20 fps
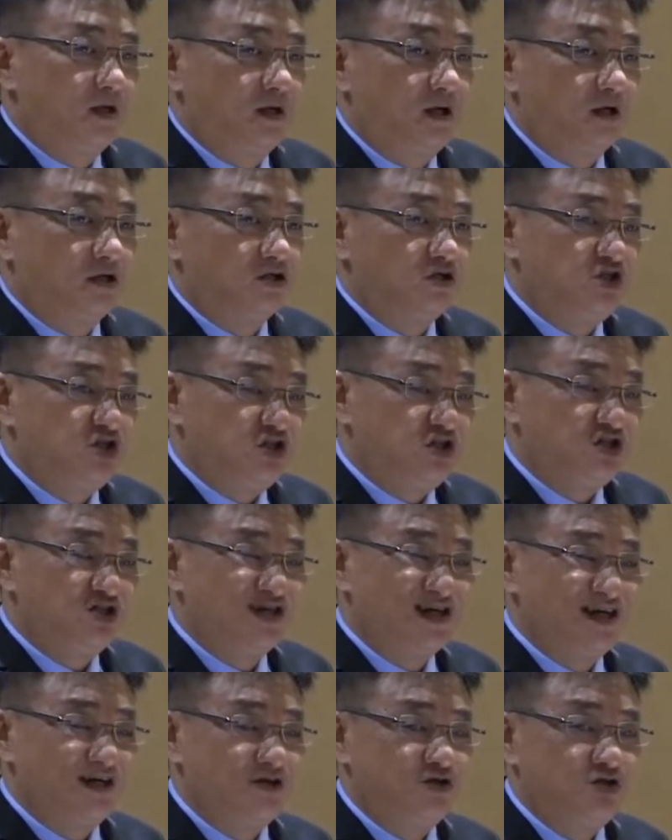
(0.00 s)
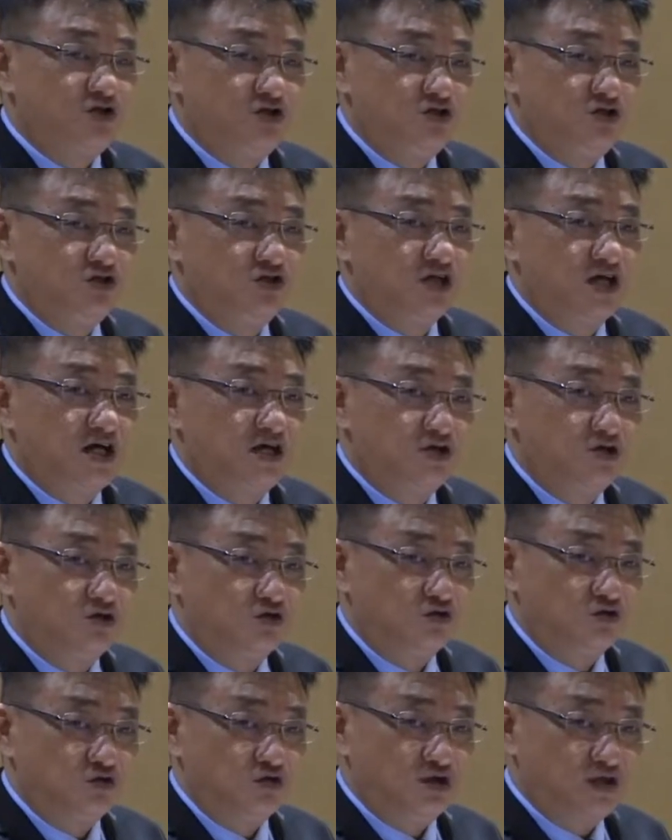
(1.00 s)
昔在、今在、永
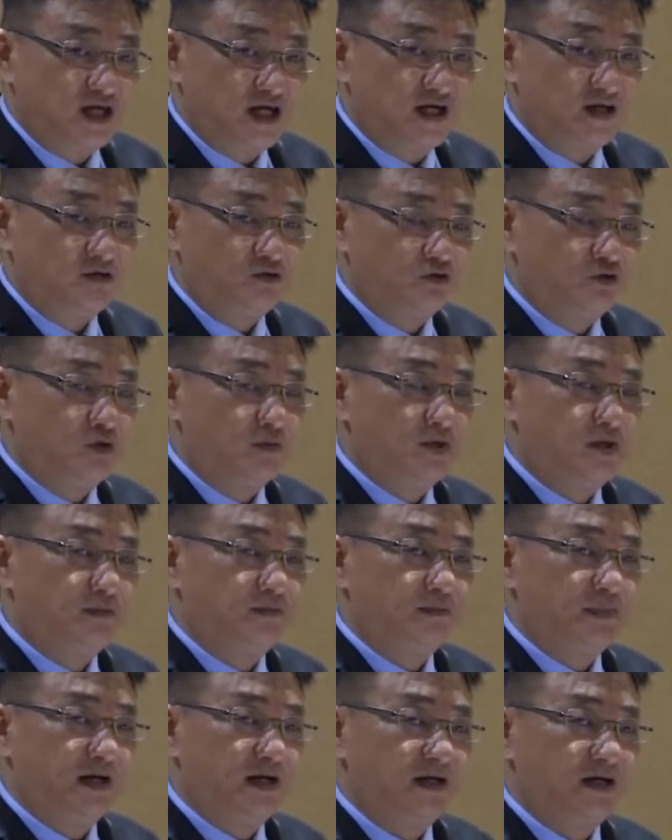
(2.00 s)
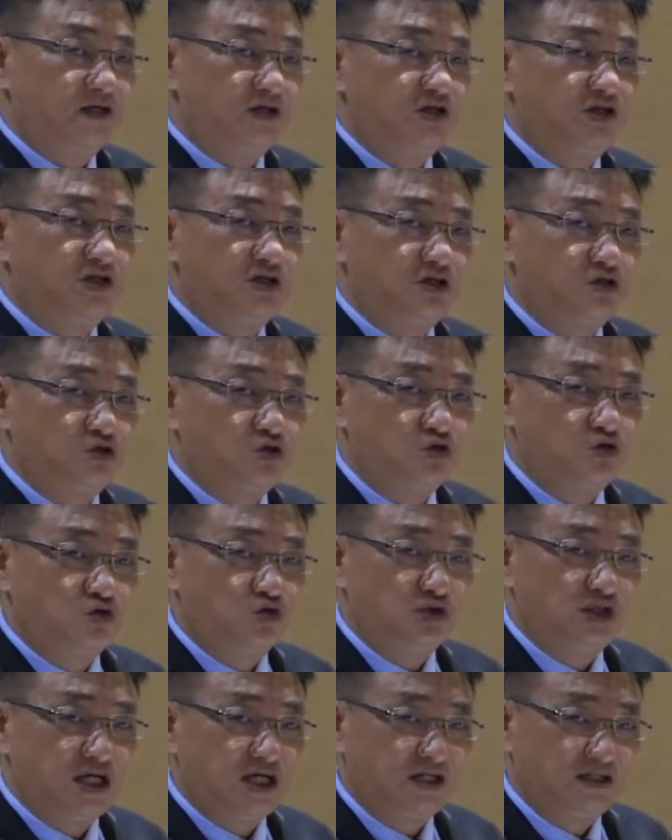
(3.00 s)
在，我们把一切颂赞、